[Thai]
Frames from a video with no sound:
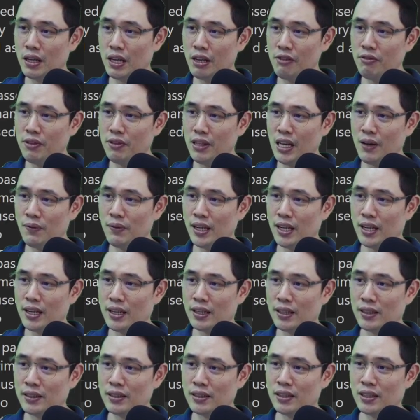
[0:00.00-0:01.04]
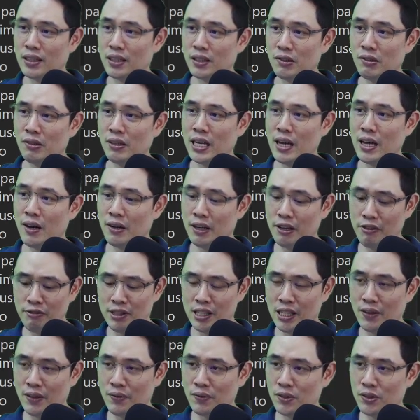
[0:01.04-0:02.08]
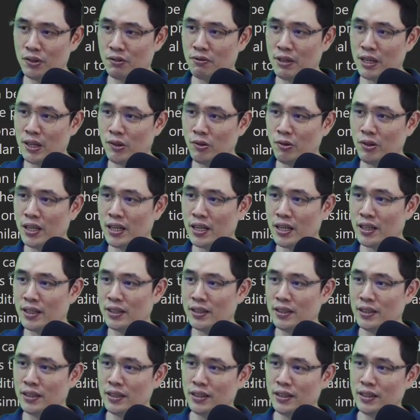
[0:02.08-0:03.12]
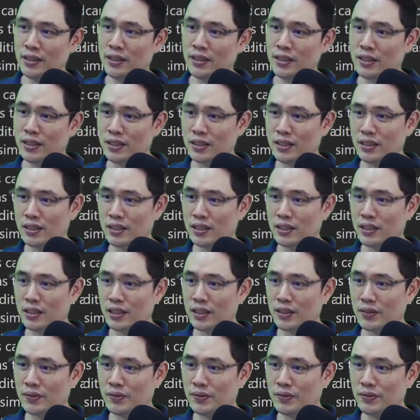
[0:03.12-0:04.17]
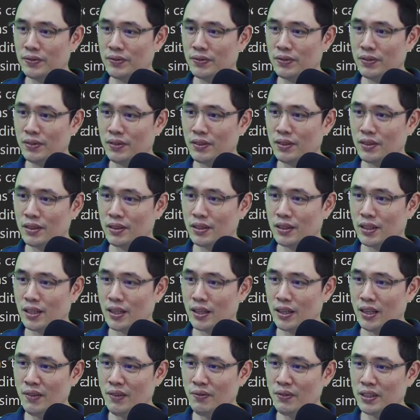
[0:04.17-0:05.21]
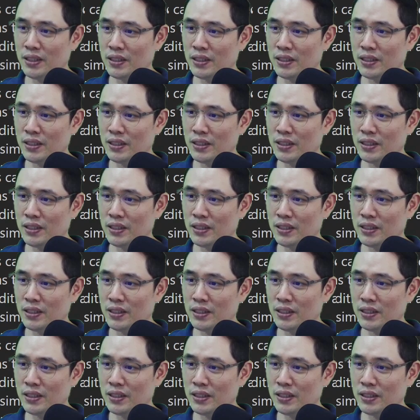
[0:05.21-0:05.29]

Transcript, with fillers: f name แล้วกันดูค่าของ f name จุด value ด้วยนะนะครับเอ๊ะ